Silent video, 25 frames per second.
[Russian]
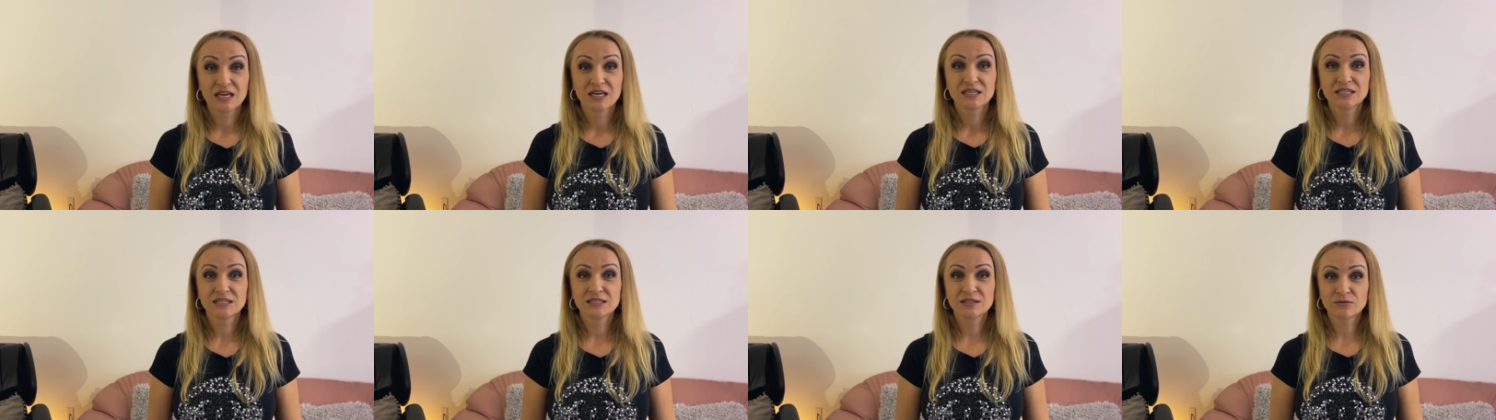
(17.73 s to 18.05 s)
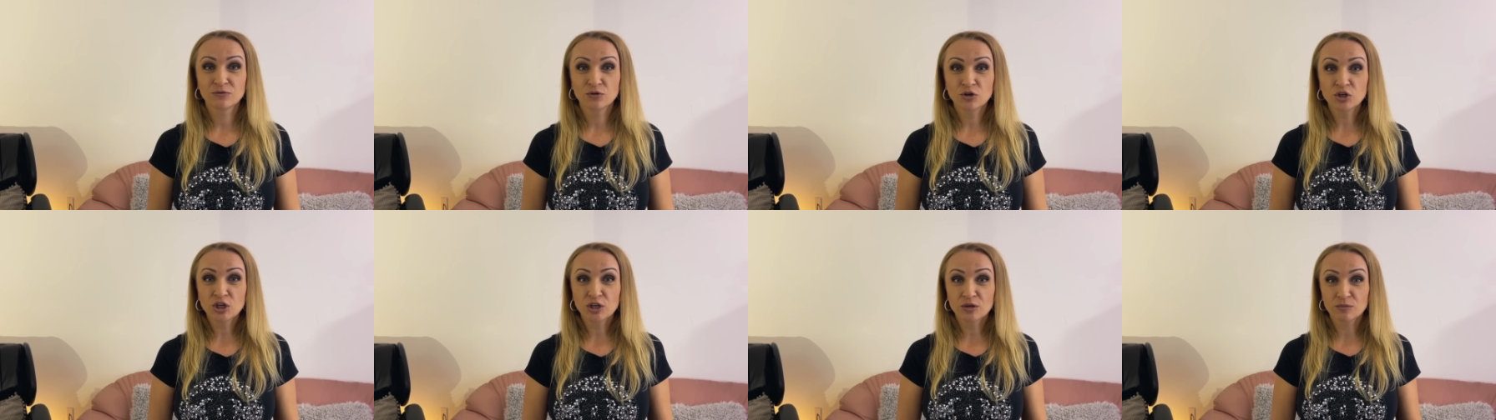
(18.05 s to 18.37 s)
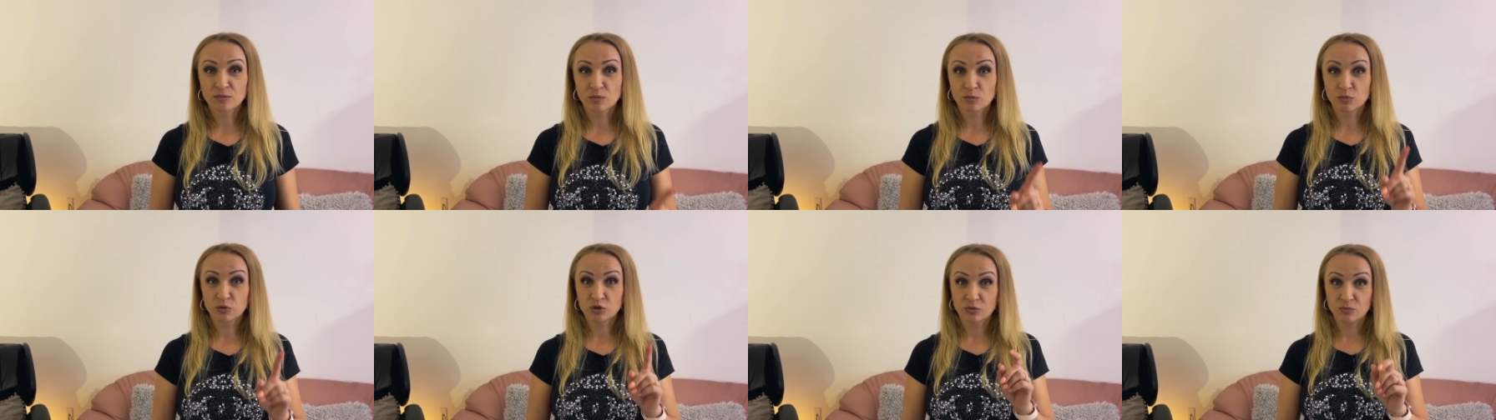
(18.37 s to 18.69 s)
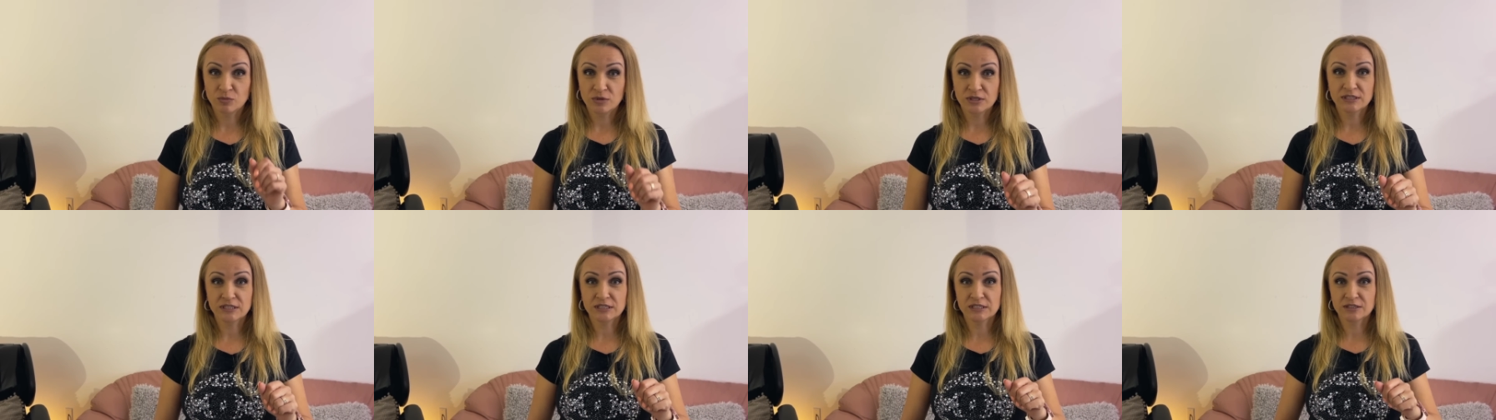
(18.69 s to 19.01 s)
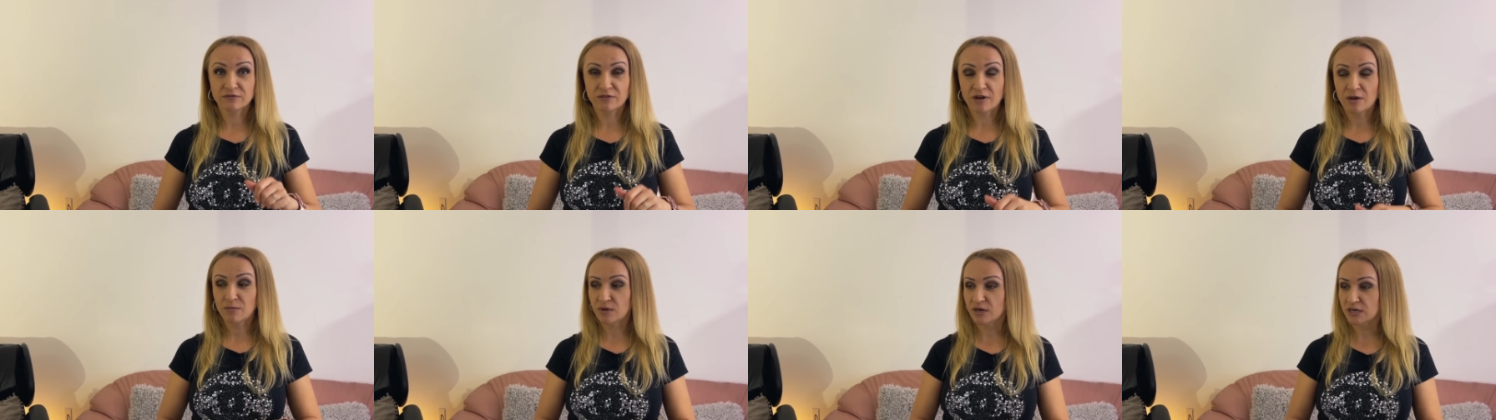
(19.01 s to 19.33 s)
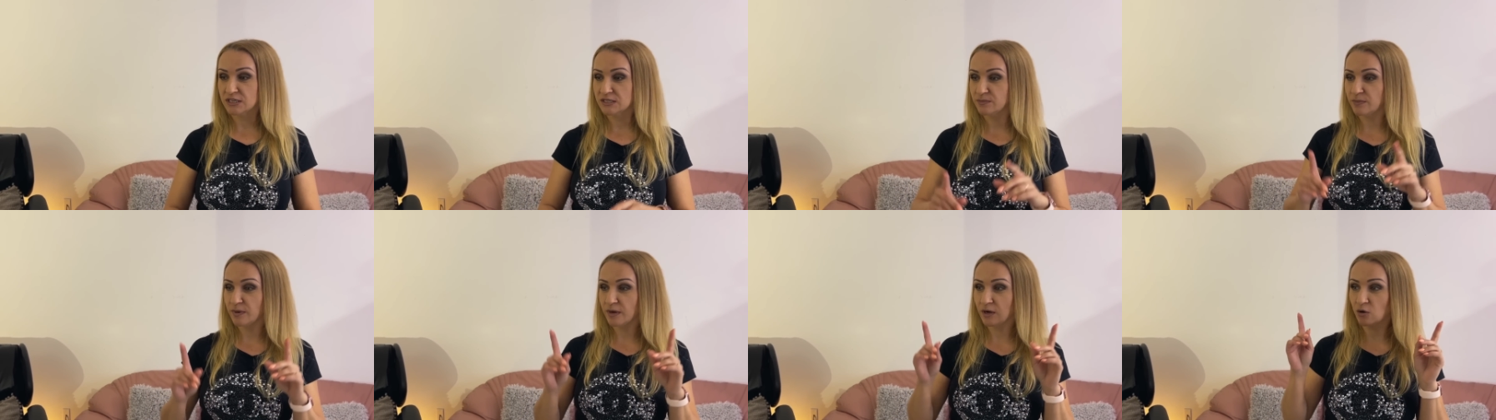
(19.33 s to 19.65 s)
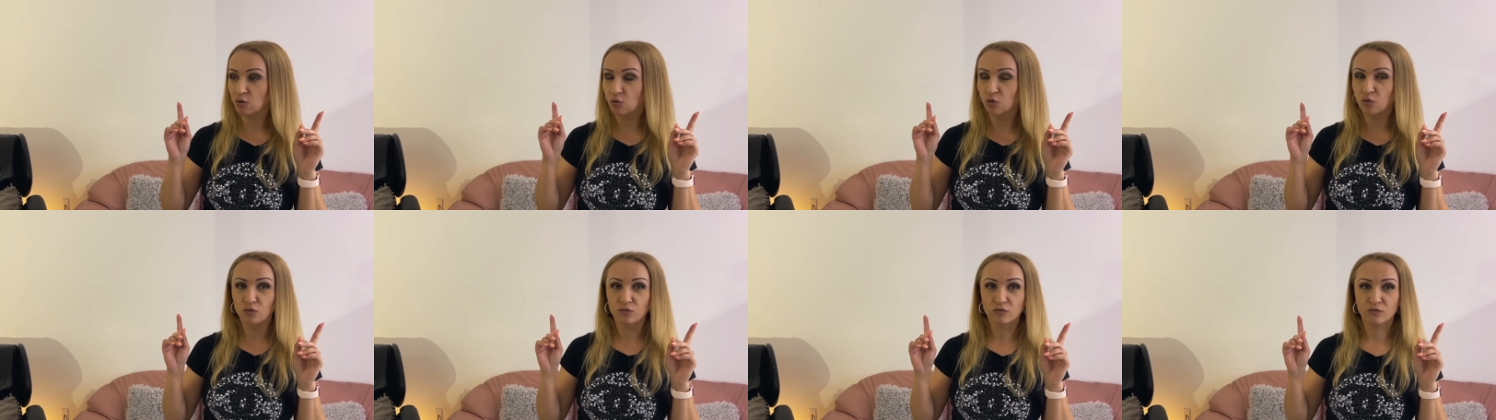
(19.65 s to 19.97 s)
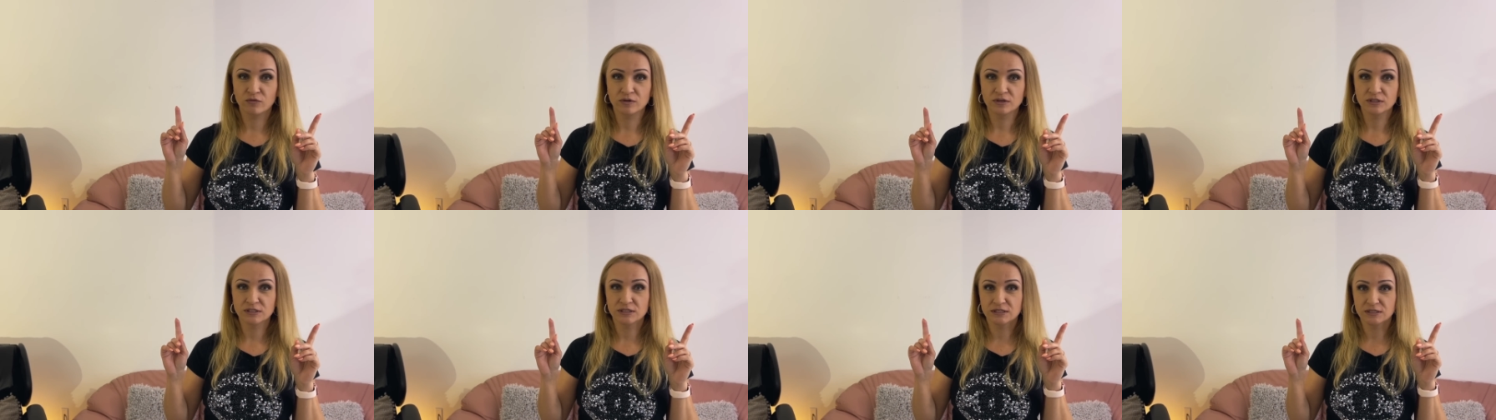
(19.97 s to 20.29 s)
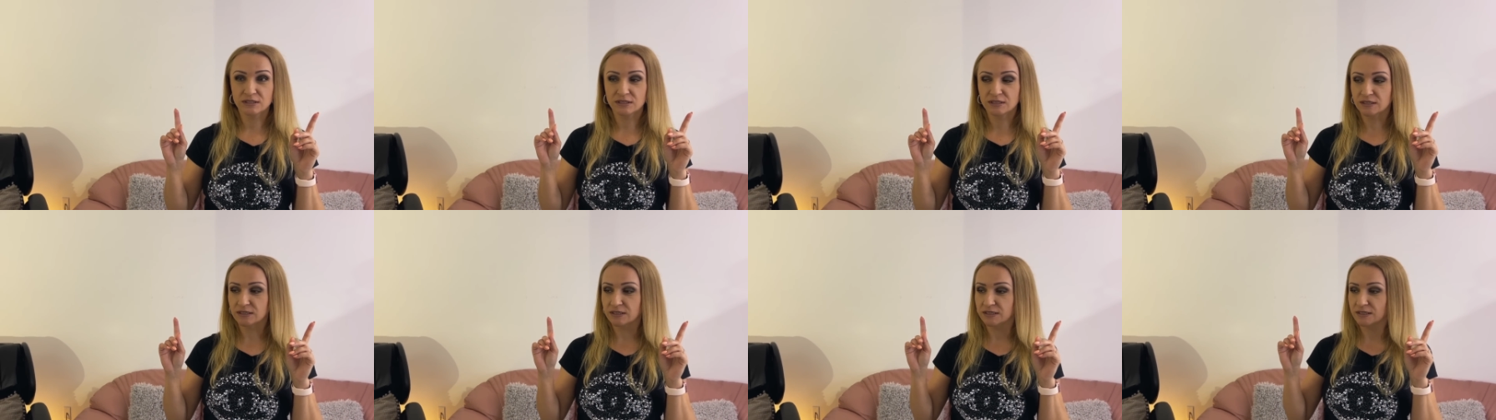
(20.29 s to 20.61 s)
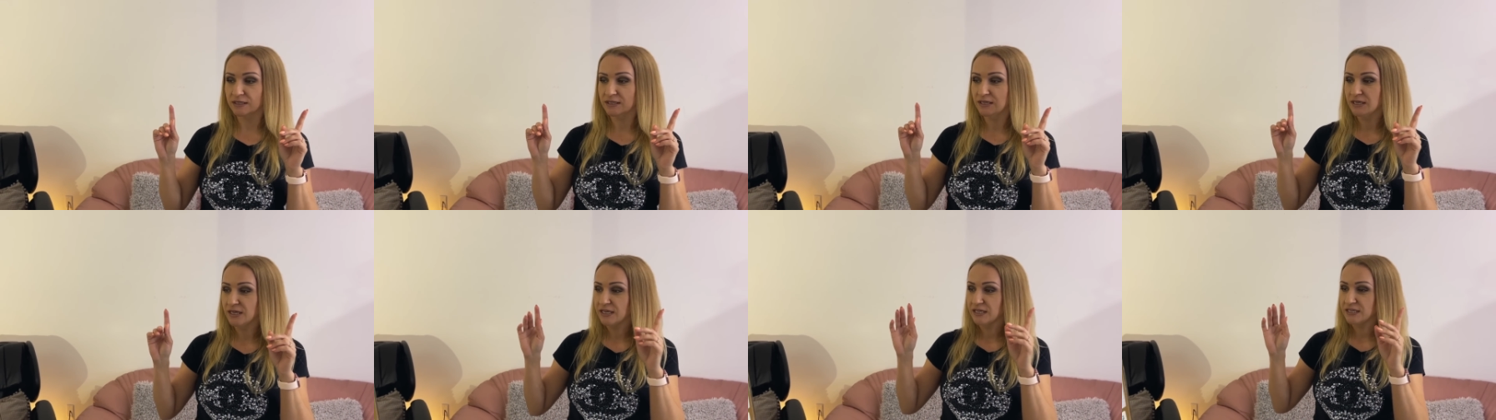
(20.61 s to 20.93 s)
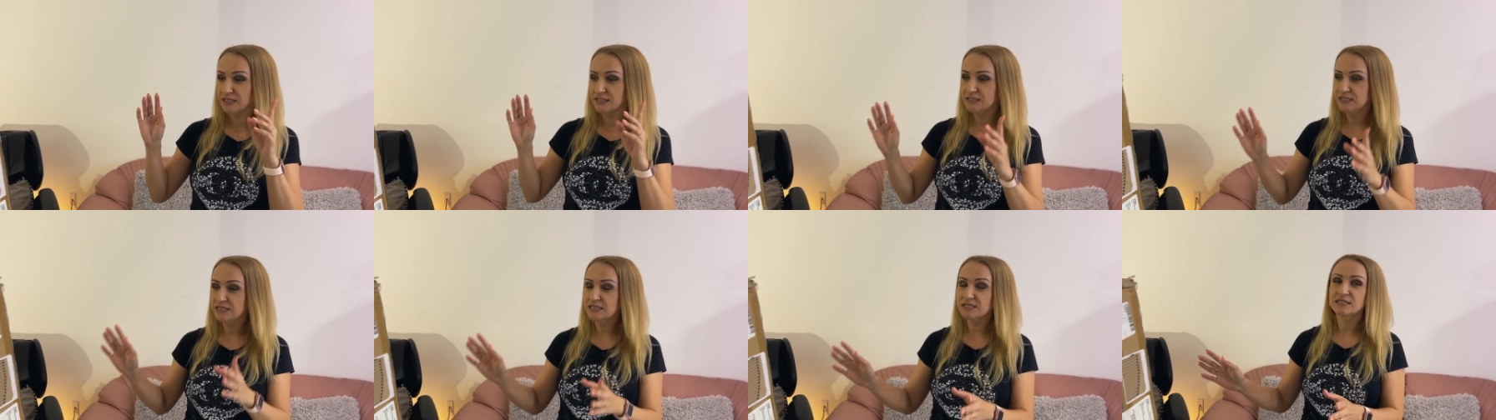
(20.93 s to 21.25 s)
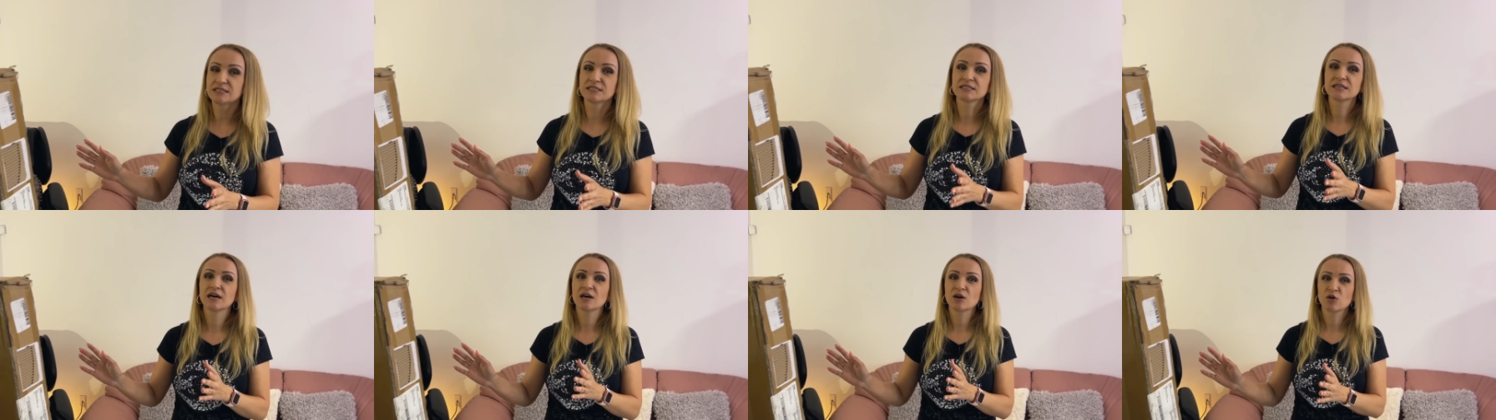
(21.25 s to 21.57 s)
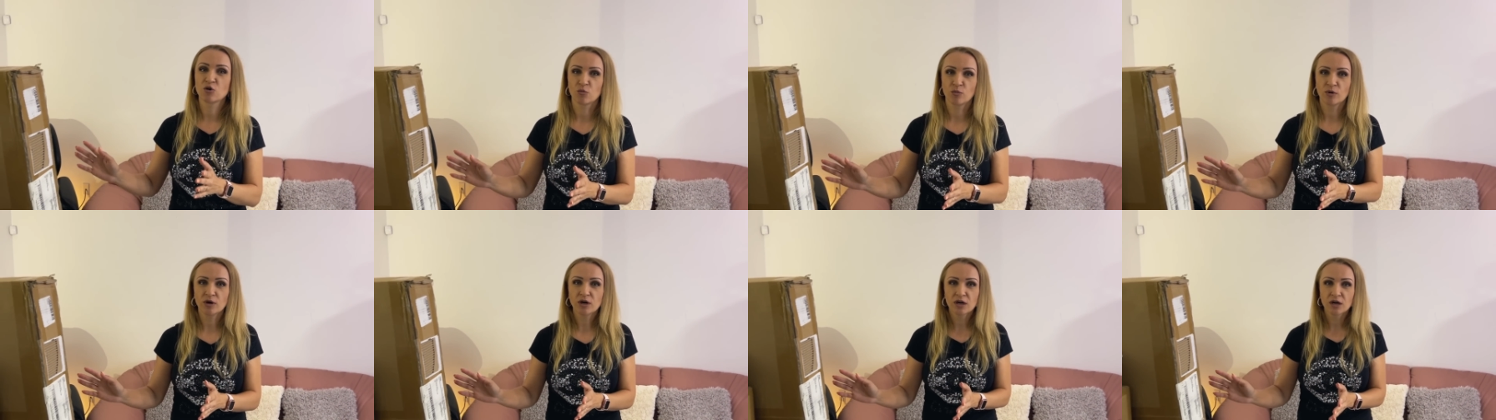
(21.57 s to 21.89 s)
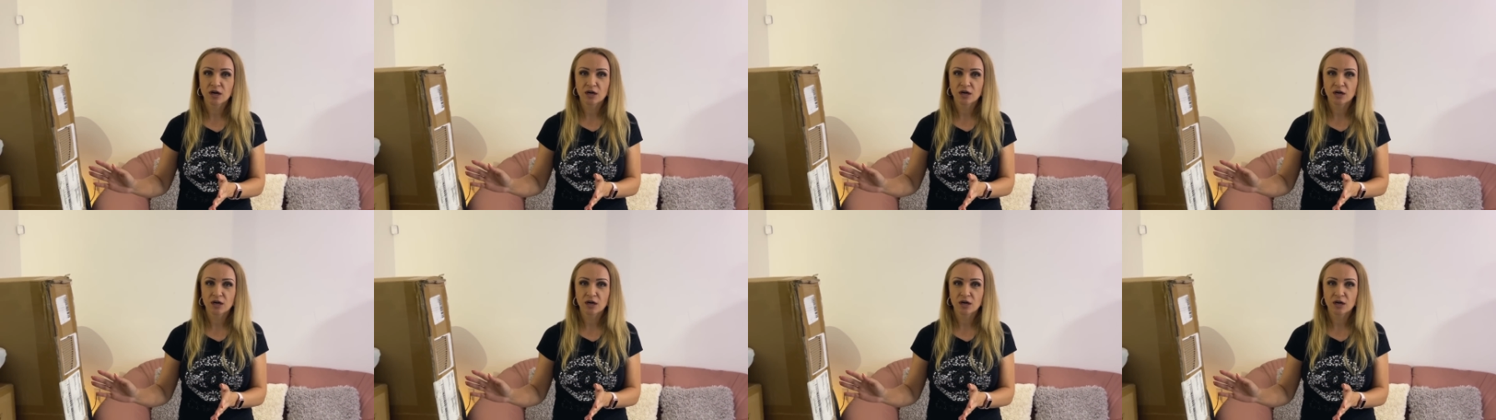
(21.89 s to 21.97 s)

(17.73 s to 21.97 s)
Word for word: Сегодня мы будем вместе с вами распаковывать э, 10 коробок,